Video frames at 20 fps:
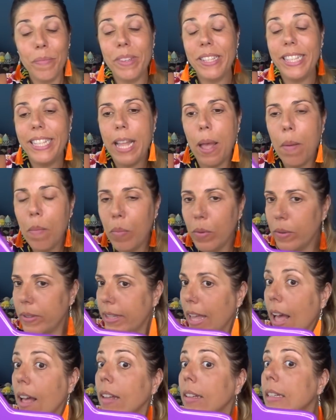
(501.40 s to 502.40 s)
Mais c'était un peu
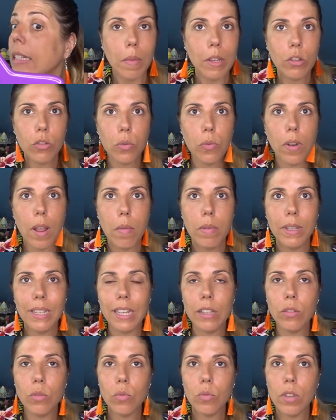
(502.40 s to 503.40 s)
ça. Hein. Mais je trouve
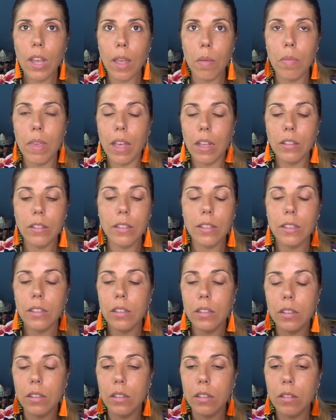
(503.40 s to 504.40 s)
l'application très bien.
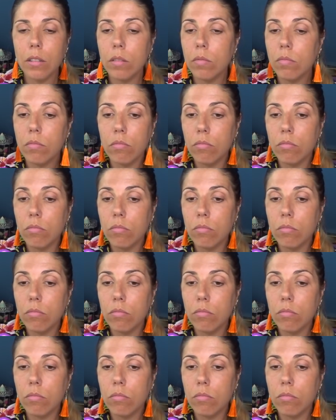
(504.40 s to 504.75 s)
C'est